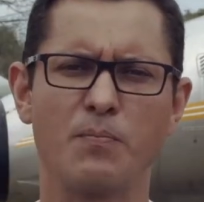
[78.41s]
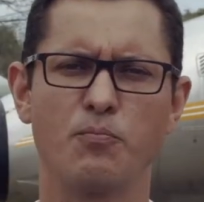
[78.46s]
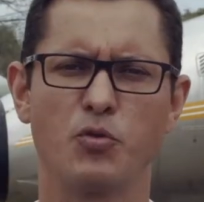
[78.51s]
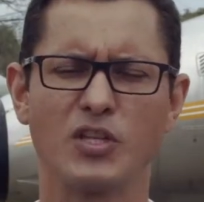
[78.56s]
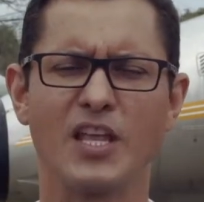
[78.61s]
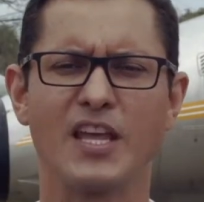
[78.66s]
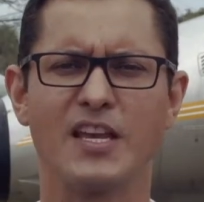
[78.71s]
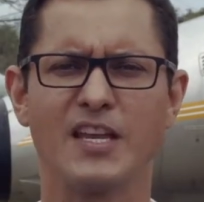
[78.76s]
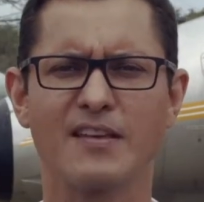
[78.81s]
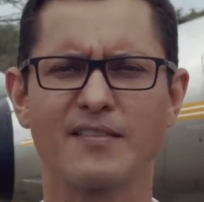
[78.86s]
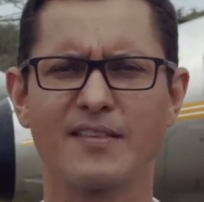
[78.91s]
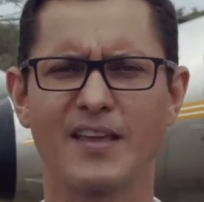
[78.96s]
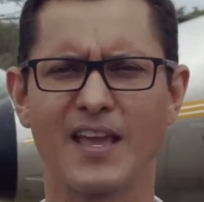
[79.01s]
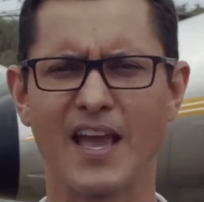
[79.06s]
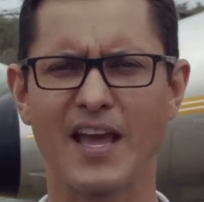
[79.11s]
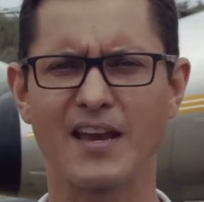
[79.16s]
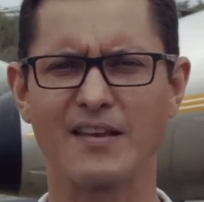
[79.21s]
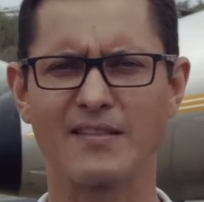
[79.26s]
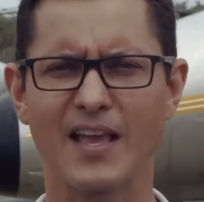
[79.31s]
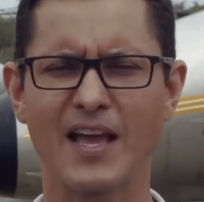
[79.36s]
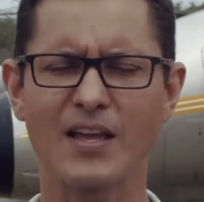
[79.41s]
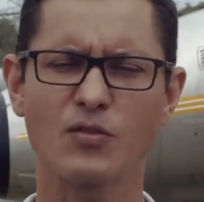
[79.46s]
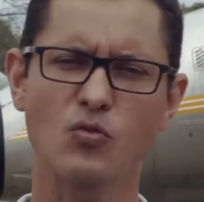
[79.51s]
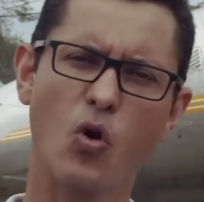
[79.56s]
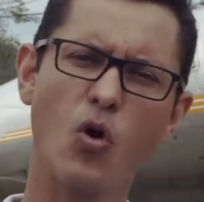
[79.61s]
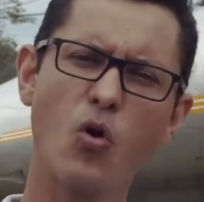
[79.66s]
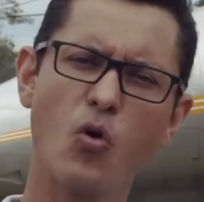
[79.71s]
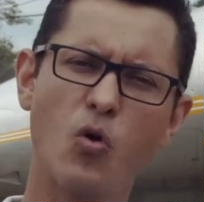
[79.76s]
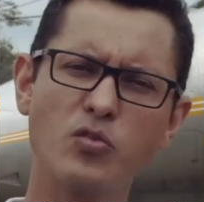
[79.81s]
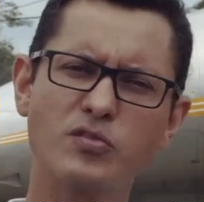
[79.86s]
poderia ser realizado,
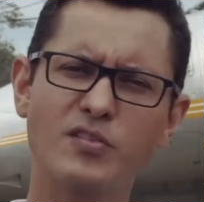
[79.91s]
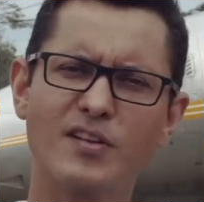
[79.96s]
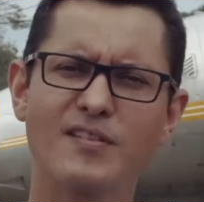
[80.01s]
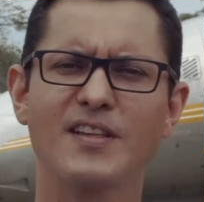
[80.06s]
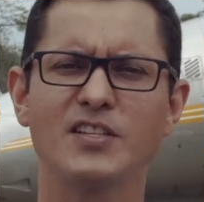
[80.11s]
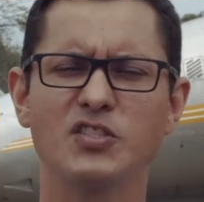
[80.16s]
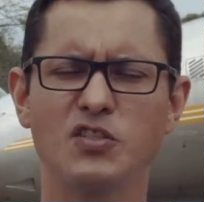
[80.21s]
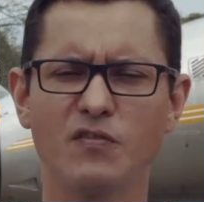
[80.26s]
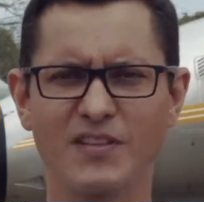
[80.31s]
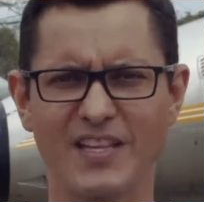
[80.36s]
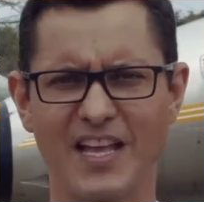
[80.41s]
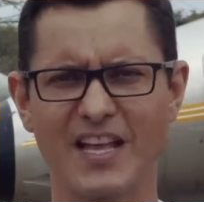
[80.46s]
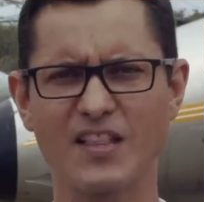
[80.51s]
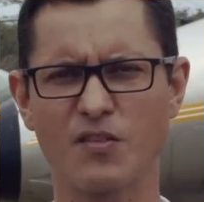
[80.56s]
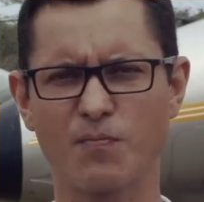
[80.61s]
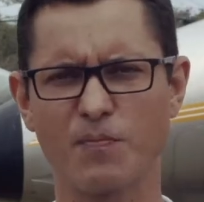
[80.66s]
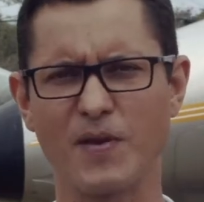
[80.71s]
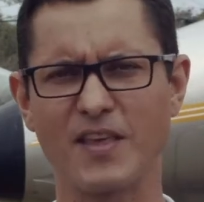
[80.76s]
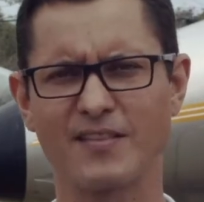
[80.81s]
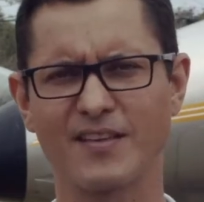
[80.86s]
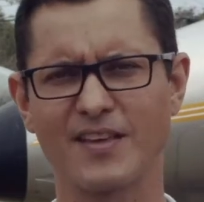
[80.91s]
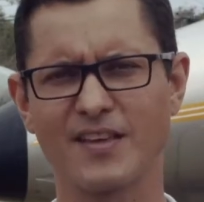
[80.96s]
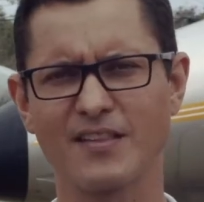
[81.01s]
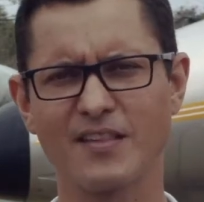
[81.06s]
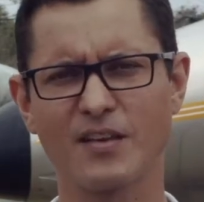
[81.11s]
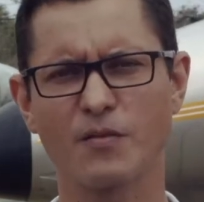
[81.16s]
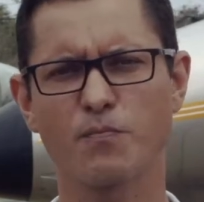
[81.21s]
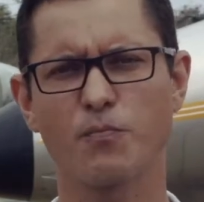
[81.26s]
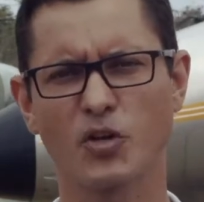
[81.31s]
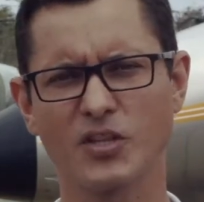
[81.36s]
ou outras atividades de
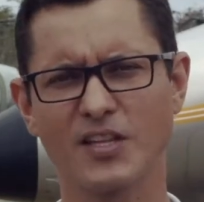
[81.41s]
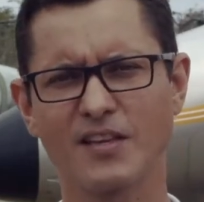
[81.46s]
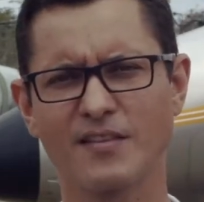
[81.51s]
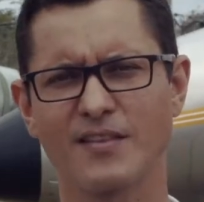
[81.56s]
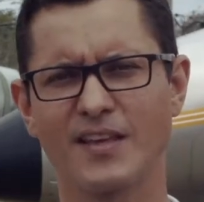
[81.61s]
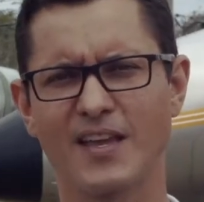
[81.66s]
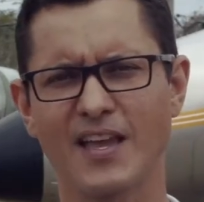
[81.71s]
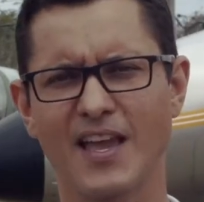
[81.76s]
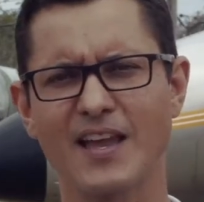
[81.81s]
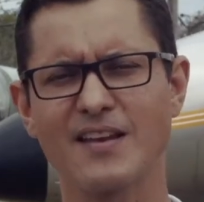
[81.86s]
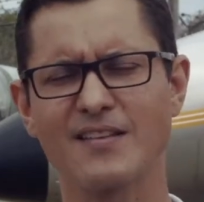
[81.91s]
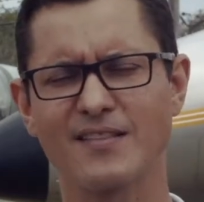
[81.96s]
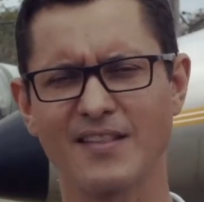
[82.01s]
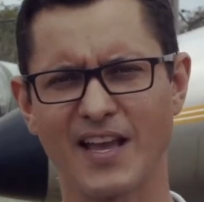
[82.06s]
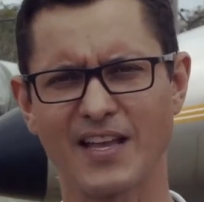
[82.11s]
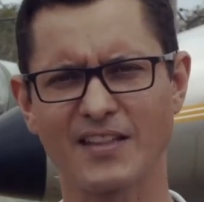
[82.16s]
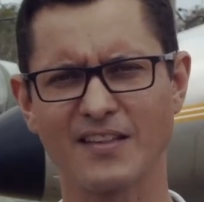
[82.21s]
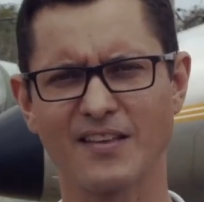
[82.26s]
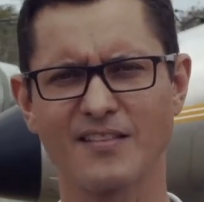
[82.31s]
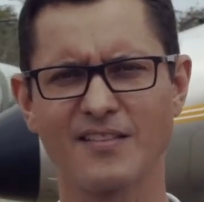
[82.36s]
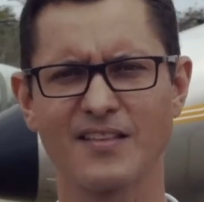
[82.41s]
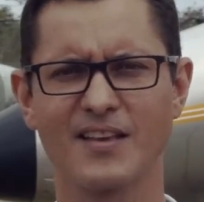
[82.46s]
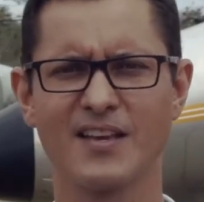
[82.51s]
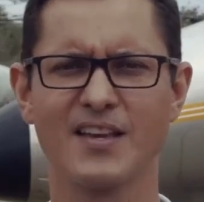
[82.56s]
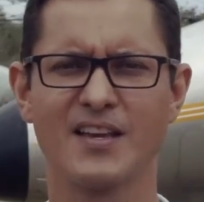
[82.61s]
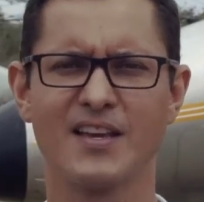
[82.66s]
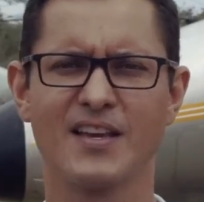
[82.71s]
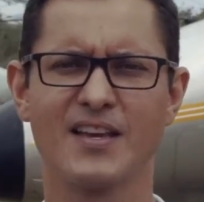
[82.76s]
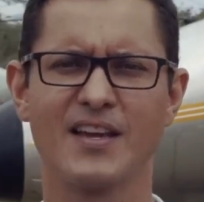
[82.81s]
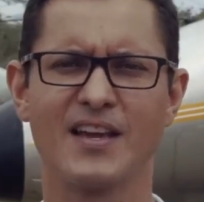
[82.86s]
pesquisa que podem ser realizadas
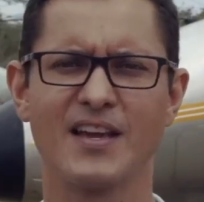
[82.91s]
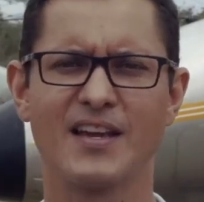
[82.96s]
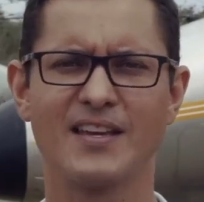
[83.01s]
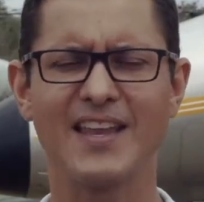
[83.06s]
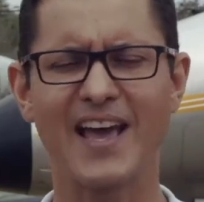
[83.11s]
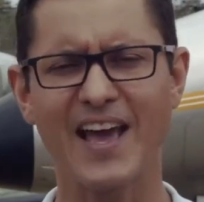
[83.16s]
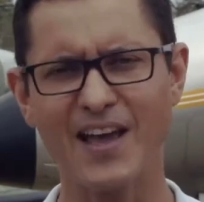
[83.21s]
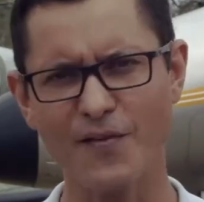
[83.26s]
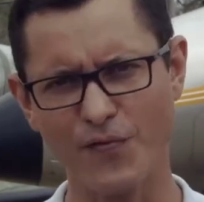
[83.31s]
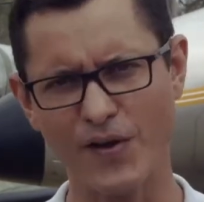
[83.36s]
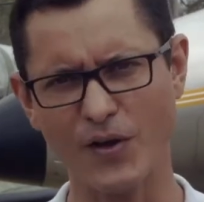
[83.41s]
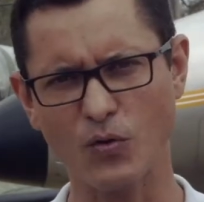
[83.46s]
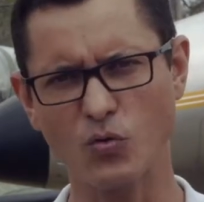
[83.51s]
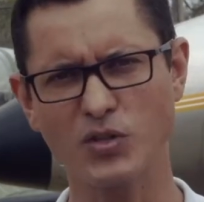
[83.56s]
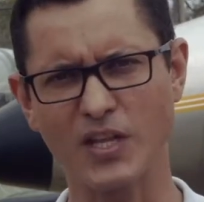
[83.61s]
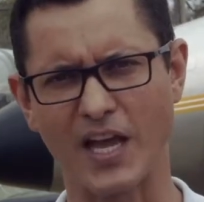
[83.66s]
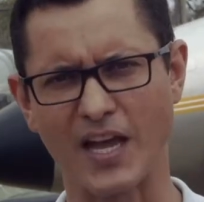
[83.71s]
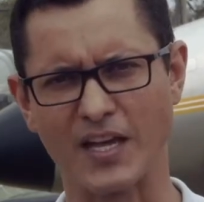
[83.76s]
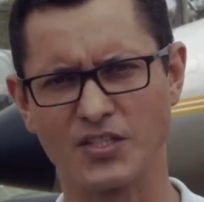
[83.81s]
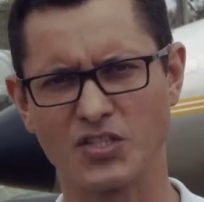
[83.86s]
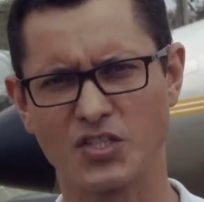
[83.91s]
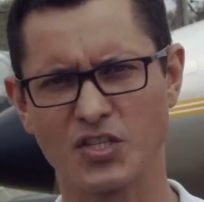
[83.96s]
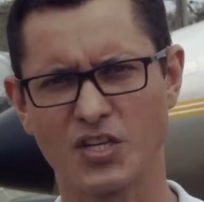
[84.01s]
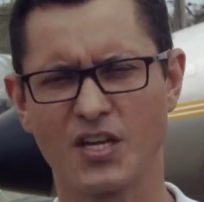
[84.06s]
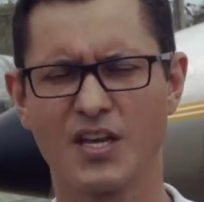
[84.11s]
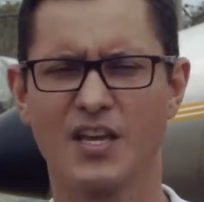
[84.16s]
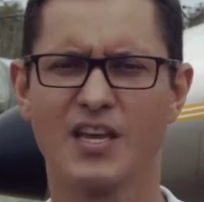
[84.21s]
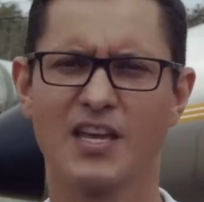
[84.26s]
na faculdade.